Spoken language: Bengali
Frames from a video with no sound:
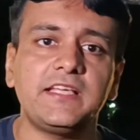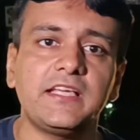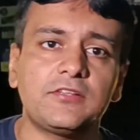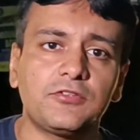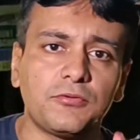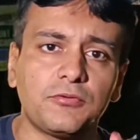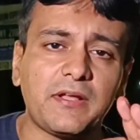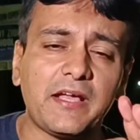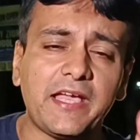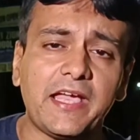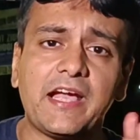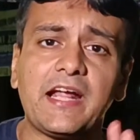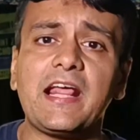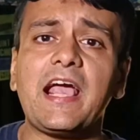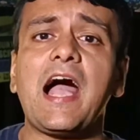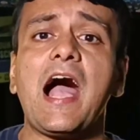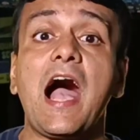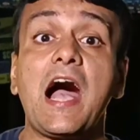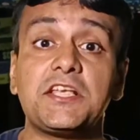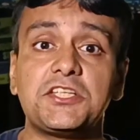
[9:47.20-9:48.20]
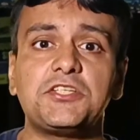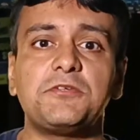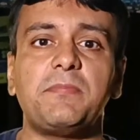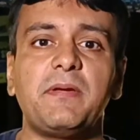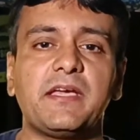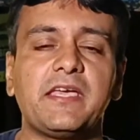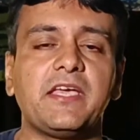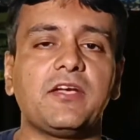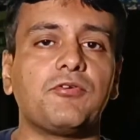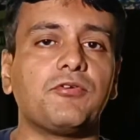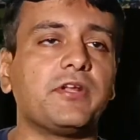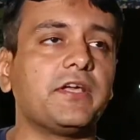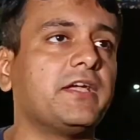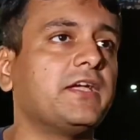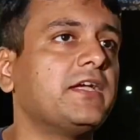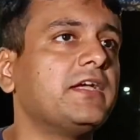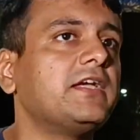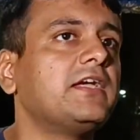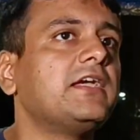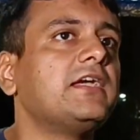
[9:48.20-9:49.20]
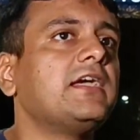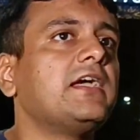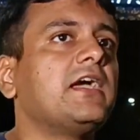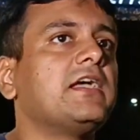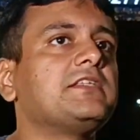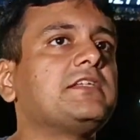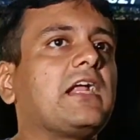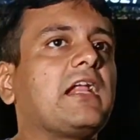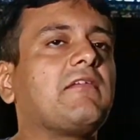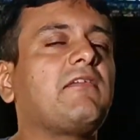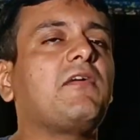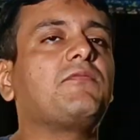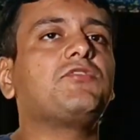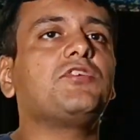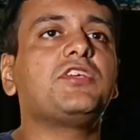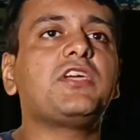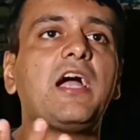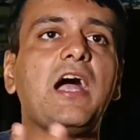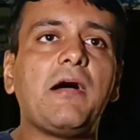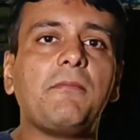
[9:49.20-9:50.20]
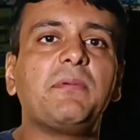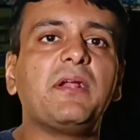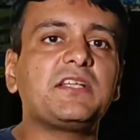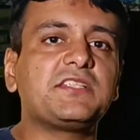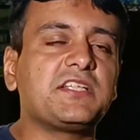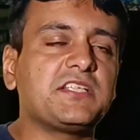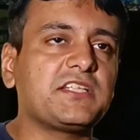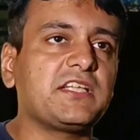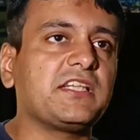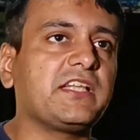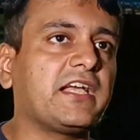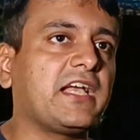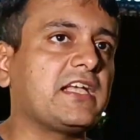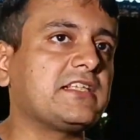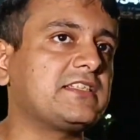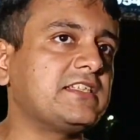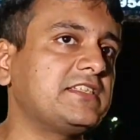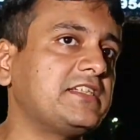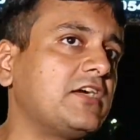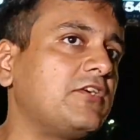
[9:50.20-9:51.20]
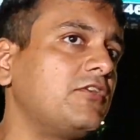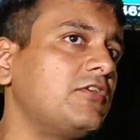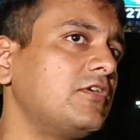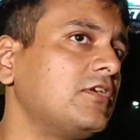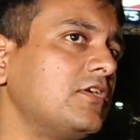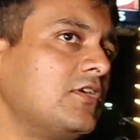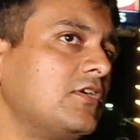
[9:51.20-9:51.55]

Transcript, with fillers: দেয় যে তোমরা এখানে আসবে কি করে যারা ভাবছো যে হাবড়া স্টেশন থেকে আসতে চাও